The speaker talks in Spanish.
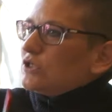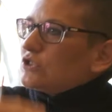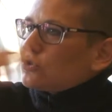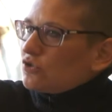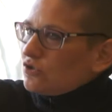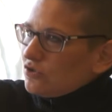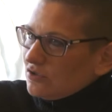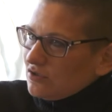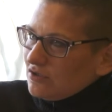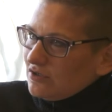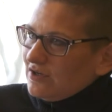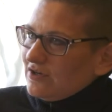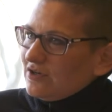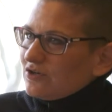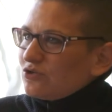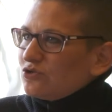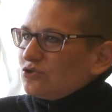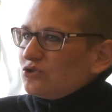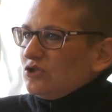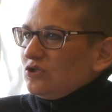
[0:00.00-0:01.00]
esto
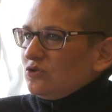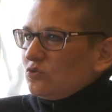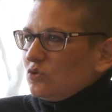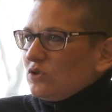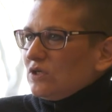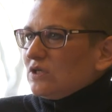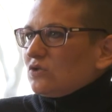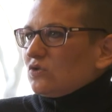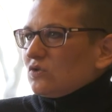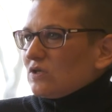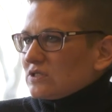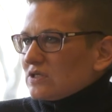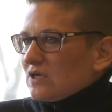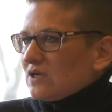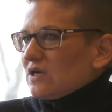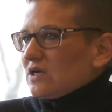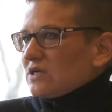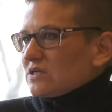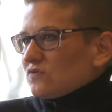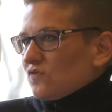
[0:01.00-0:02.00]
constituye todas
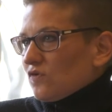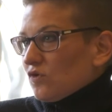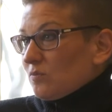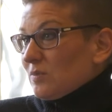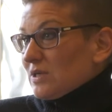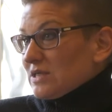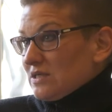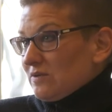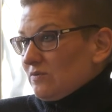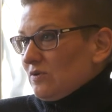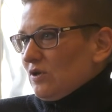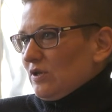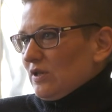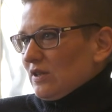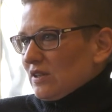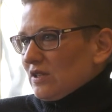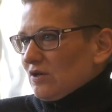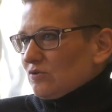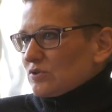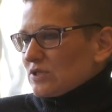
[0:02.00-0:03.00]
esas formas de violencia